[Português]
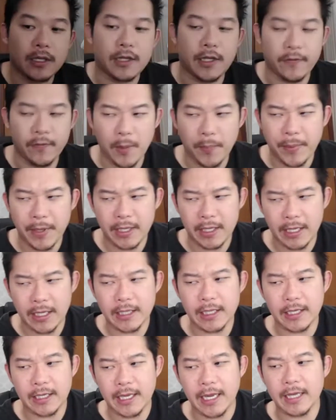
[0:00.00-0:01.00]
Teve uma
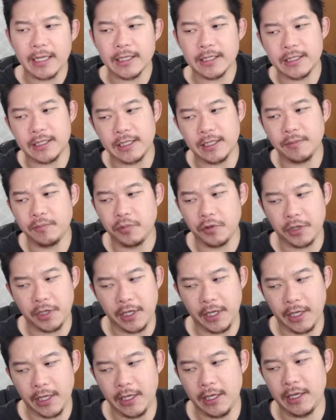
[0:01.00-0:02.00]
pequena queda, sim,
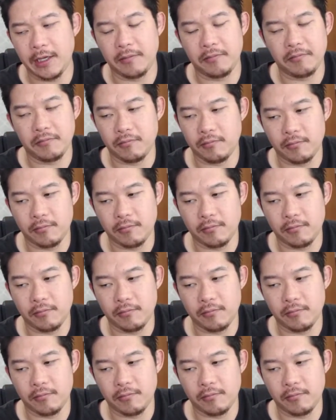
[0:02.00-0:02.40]
porque